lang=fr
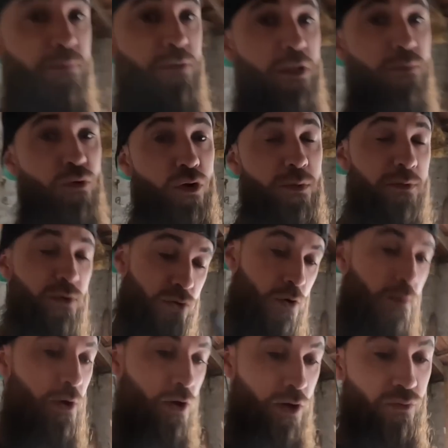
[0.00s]
un petit peu et puis on se
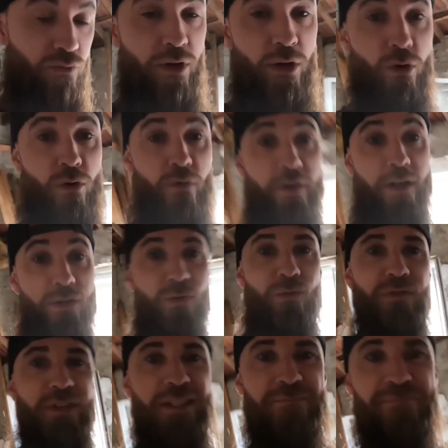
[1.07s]
reprendra tout à l'heure, on verra ce
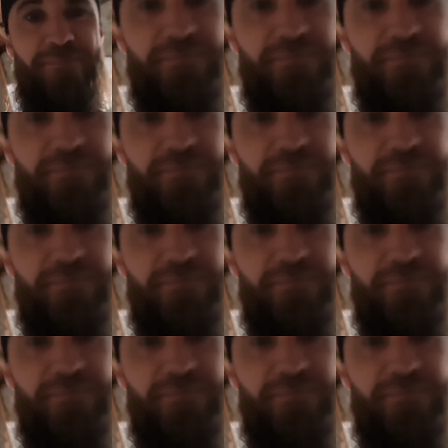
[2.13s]
qu'on fait.